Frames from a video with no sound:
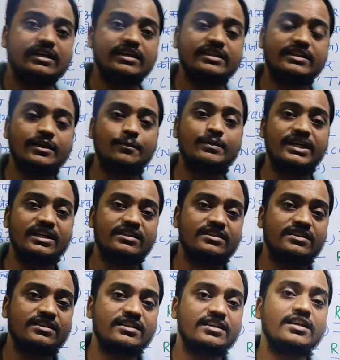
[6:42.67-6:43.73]
की
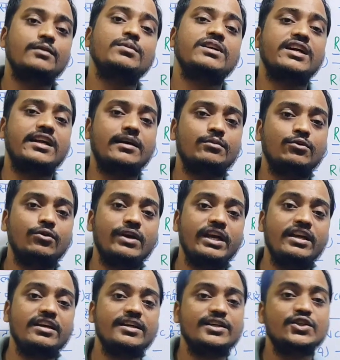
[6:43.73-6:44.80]
तबीयत कब खराब
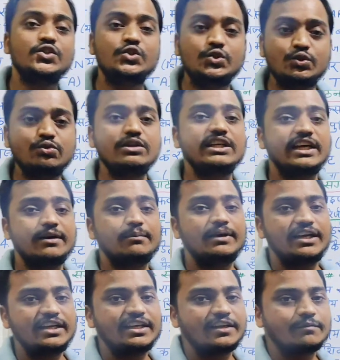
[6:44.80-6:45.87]
होगी जून के
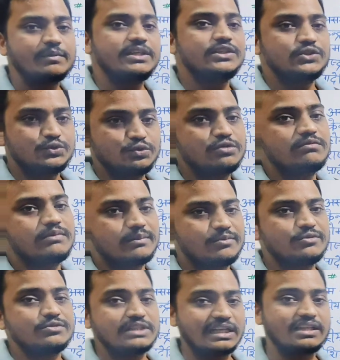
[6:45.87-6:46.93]
महीने में जून में
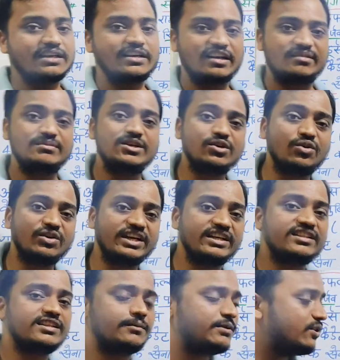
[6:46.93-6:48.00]
बहुत ज्यादा गर्मी
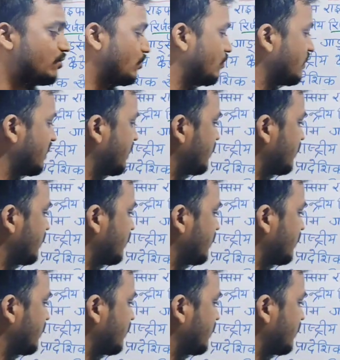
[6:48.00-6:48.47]
होगी तभी तो